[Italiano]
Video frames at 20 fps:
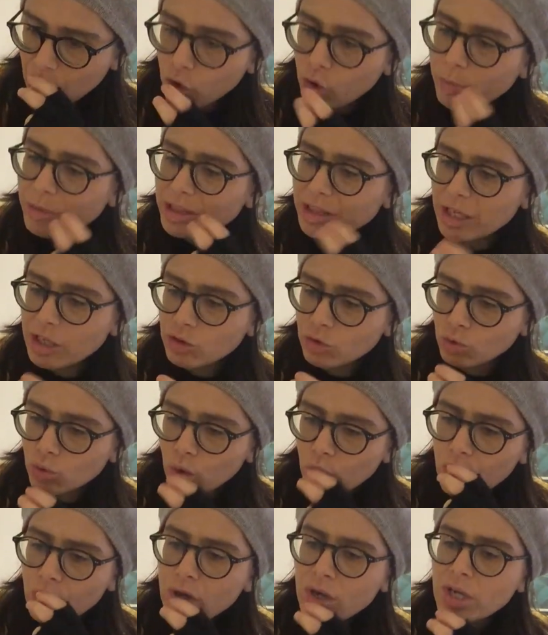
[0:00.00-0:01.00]
Come
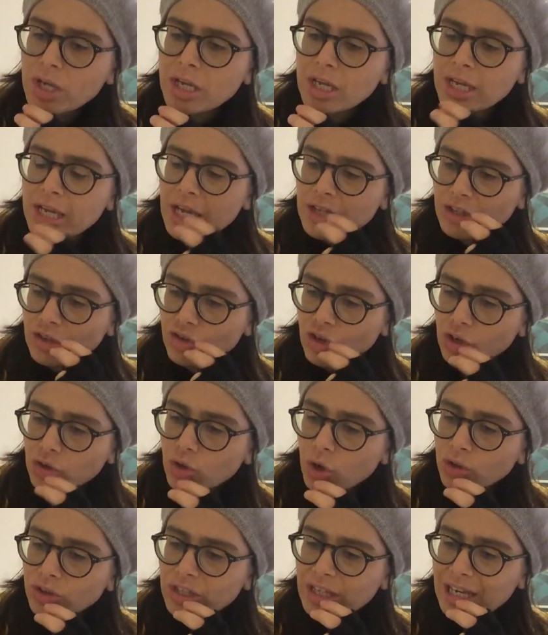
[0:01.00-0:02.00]
detto, i
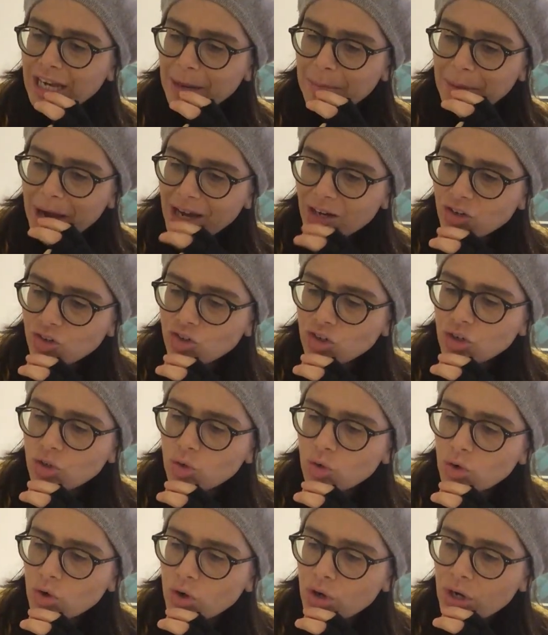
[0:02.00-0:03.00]
sacerdoti ne
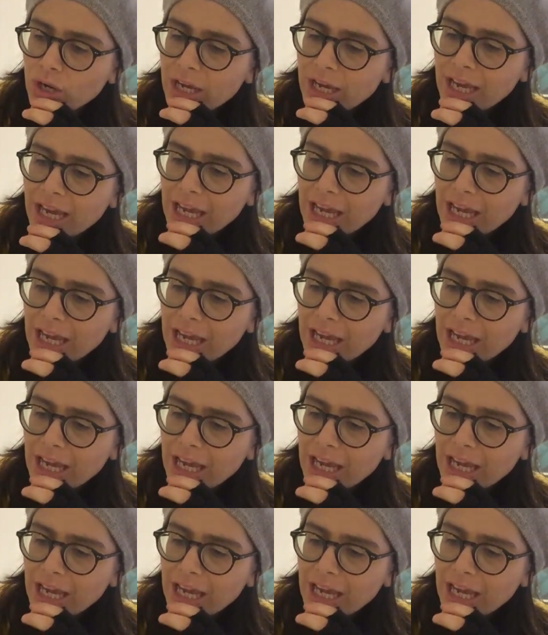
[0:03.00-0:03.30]
mangino